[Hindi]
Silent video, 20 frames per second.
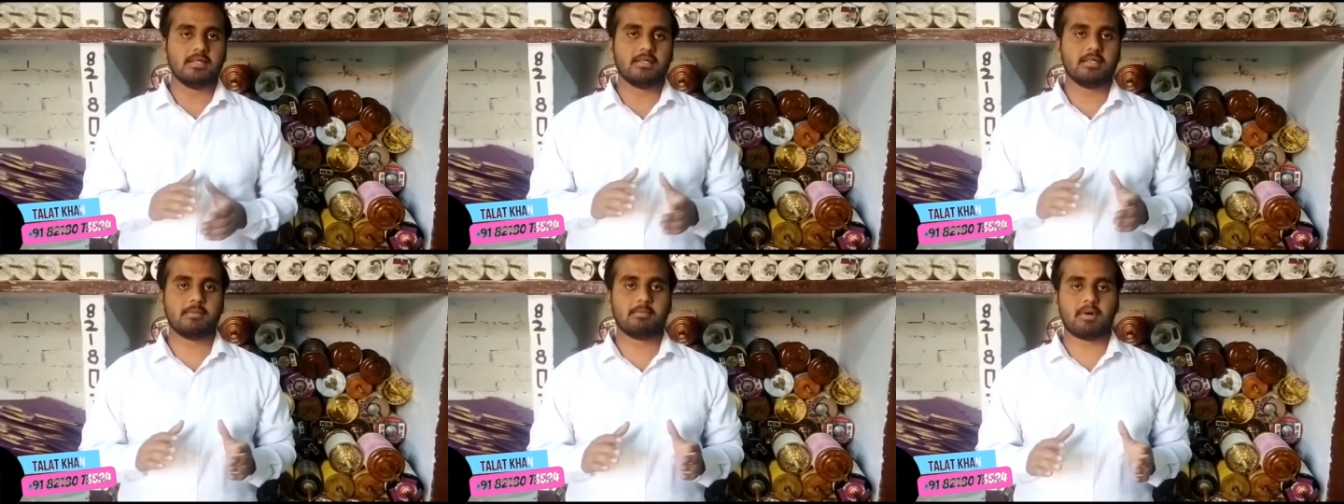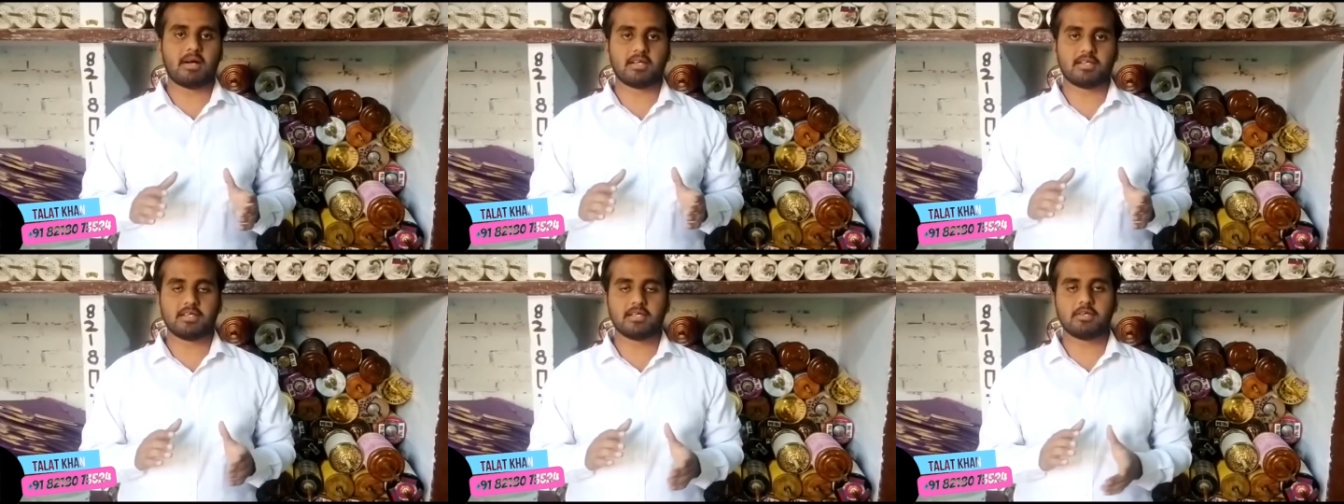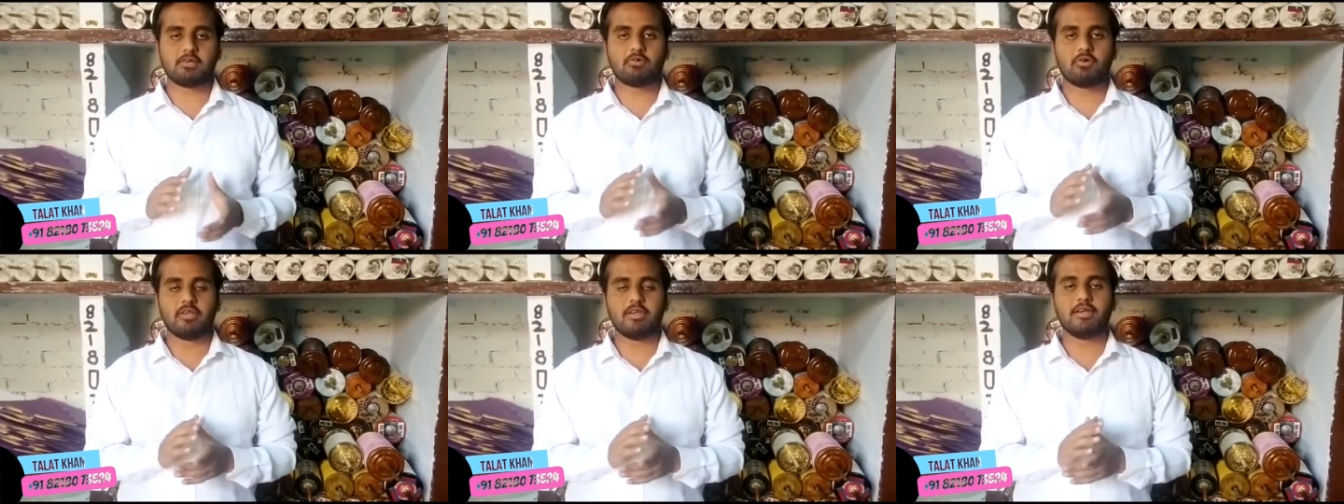ये पाशा
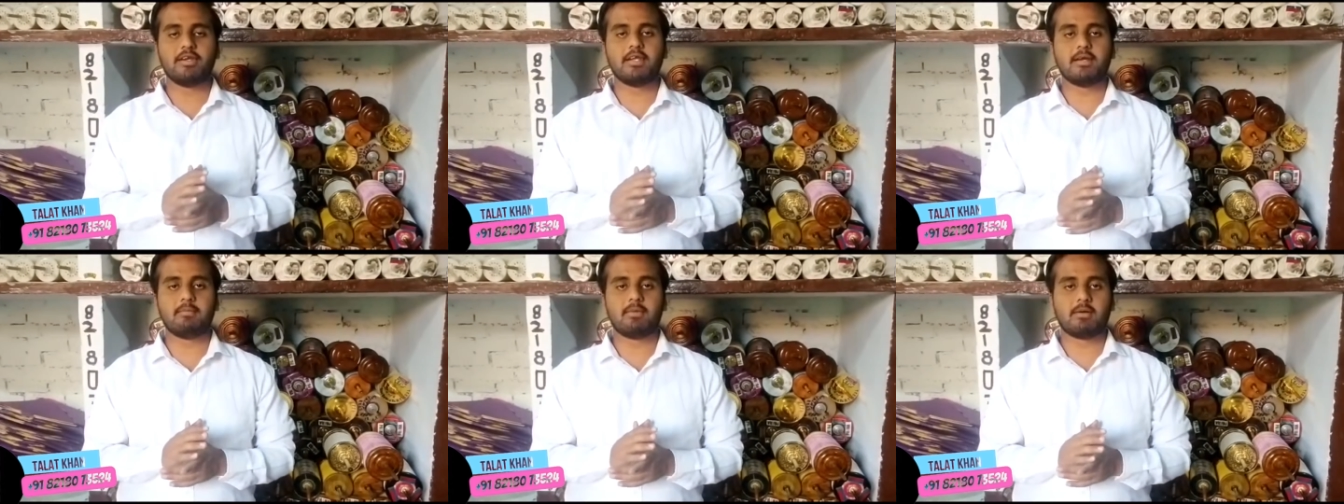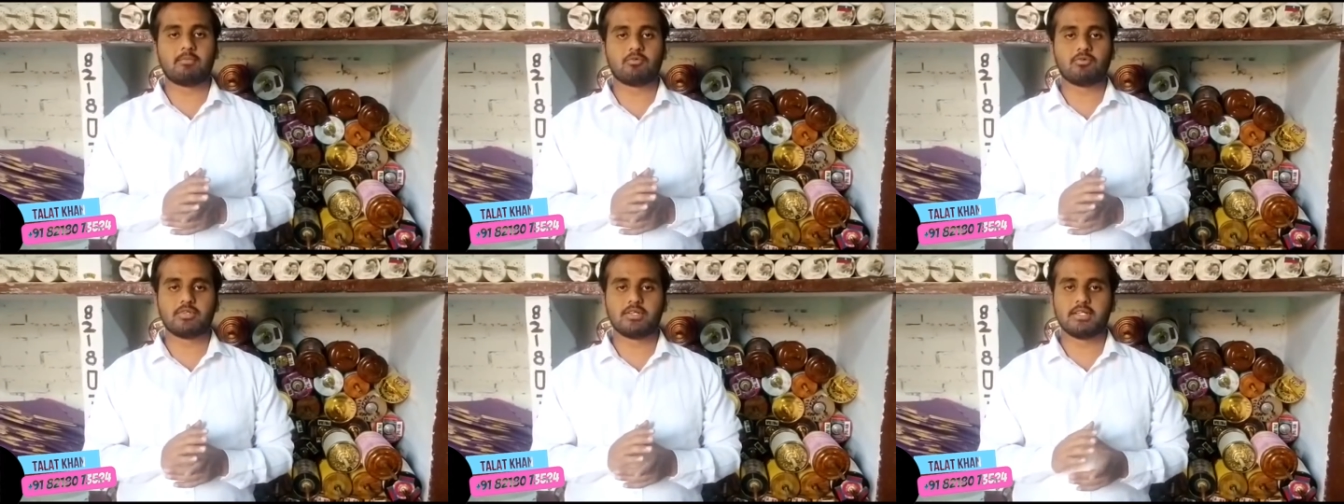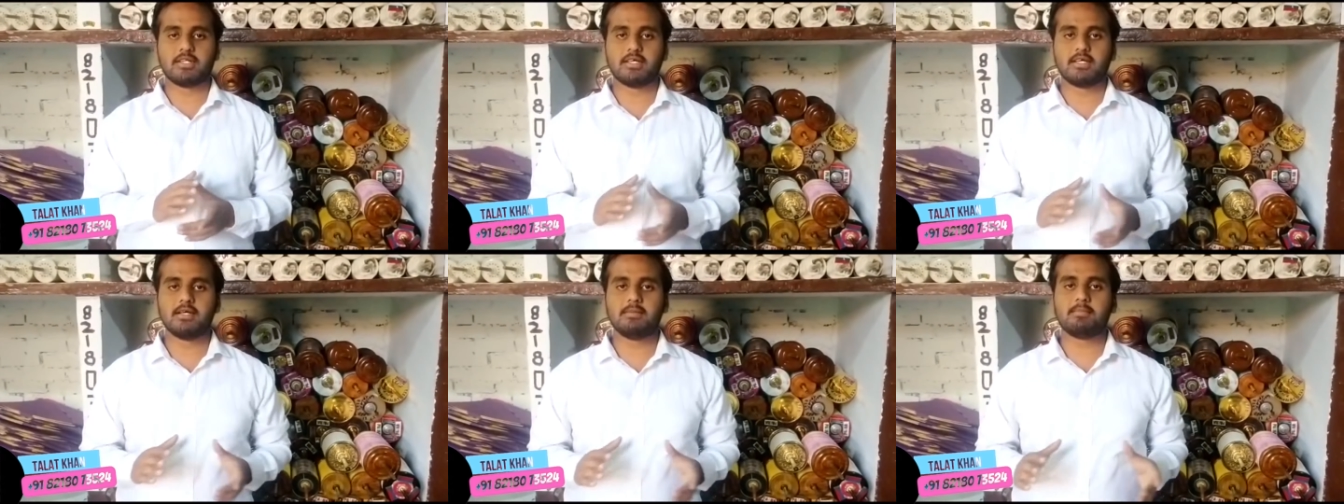की क्वालिटी हम आपको दे
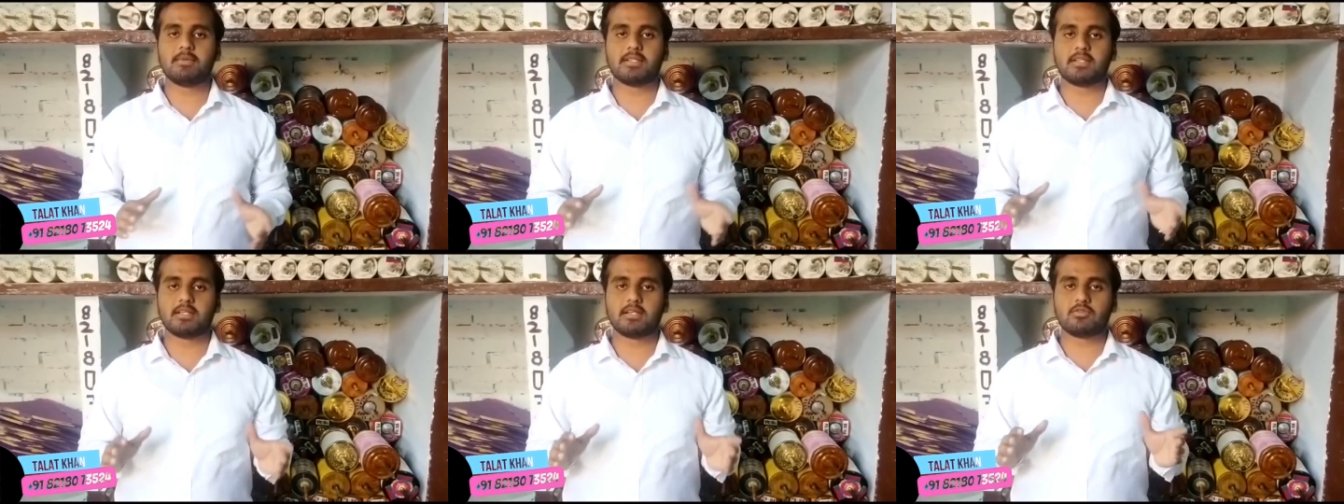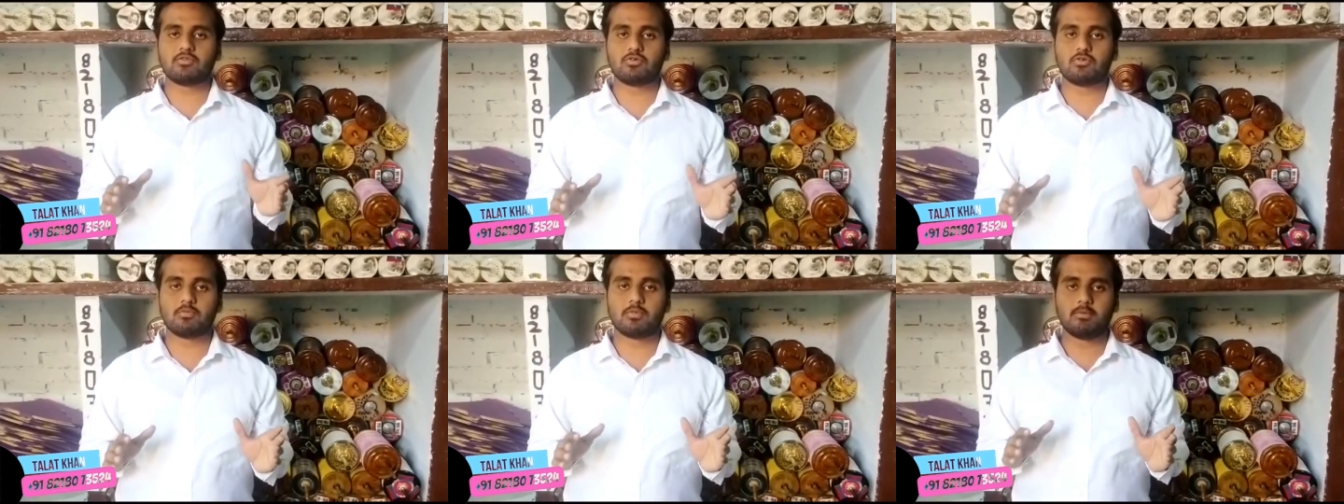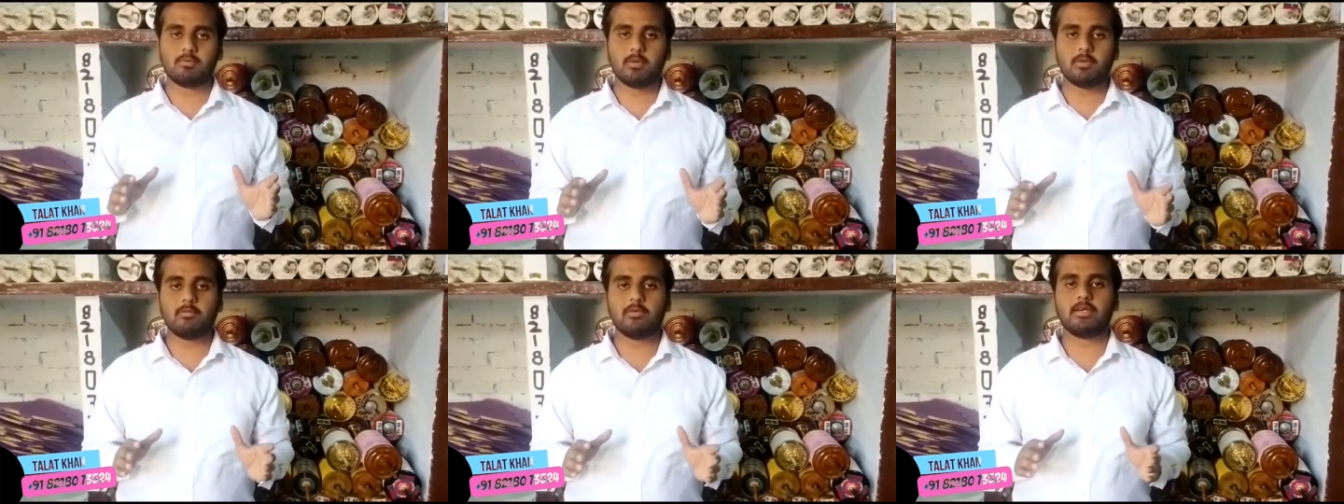देंगे पंद्रह सौ रुपये
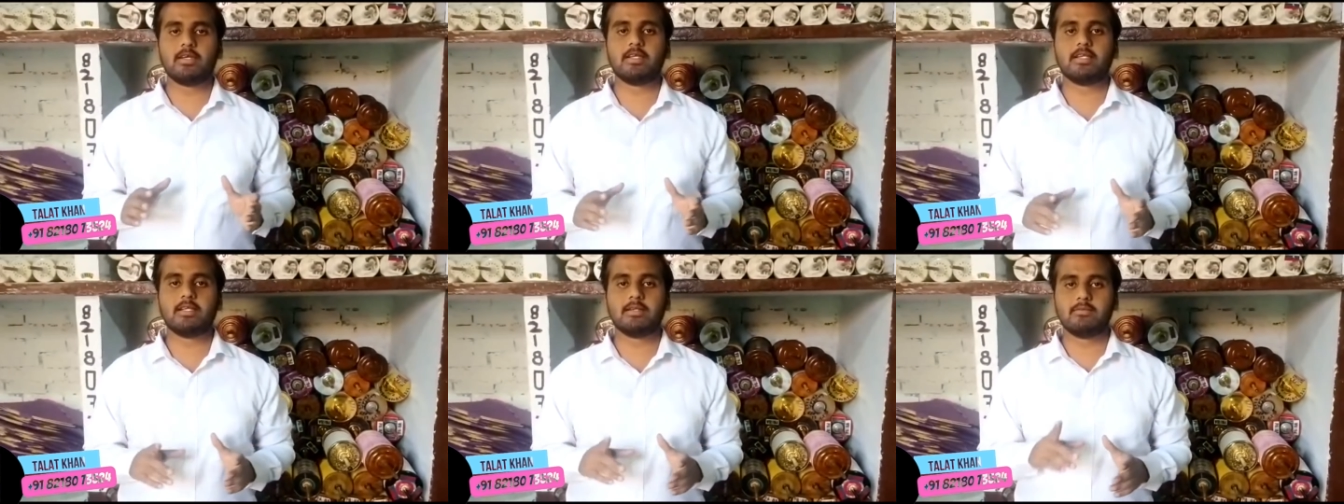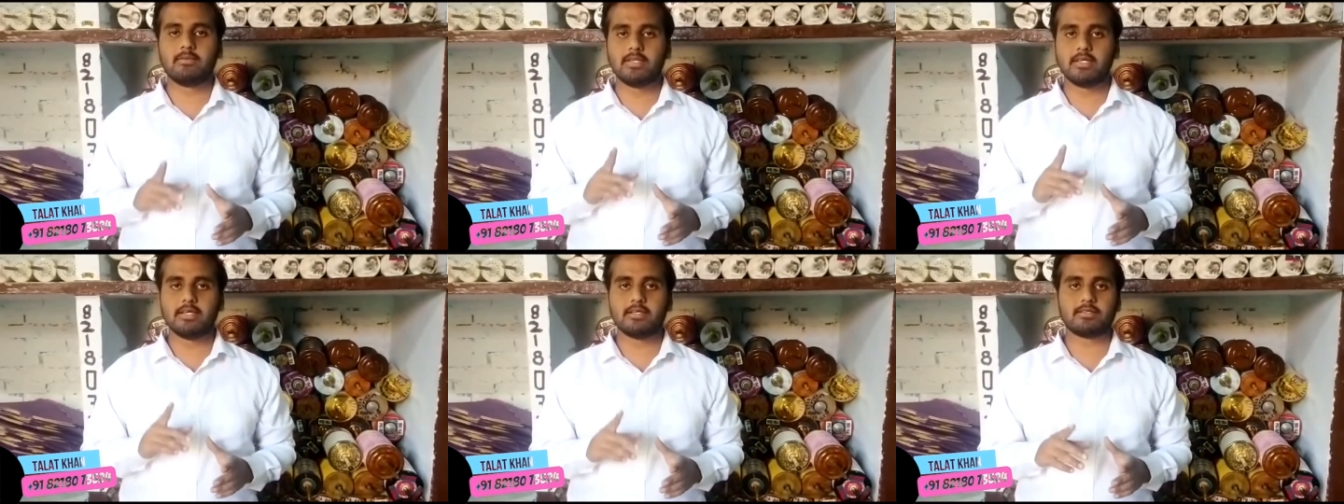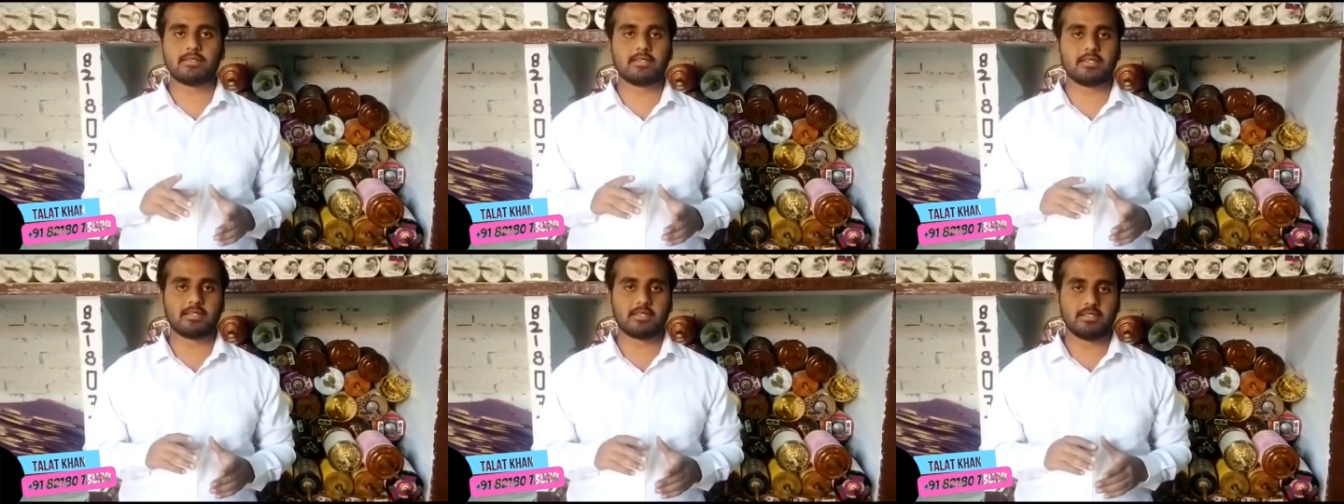में विद डिलीवरी
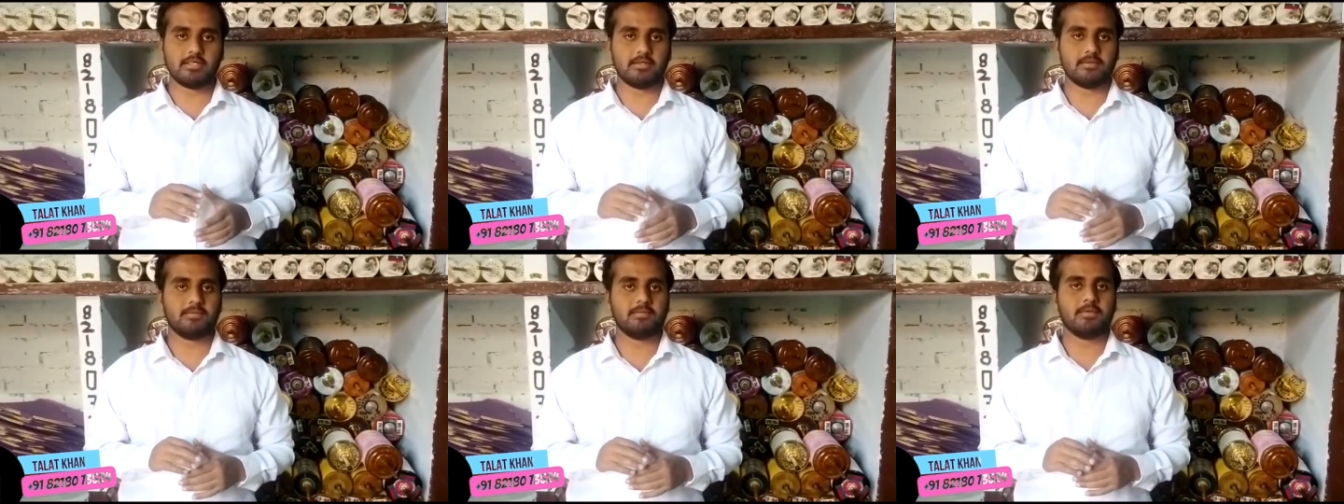एक चरखी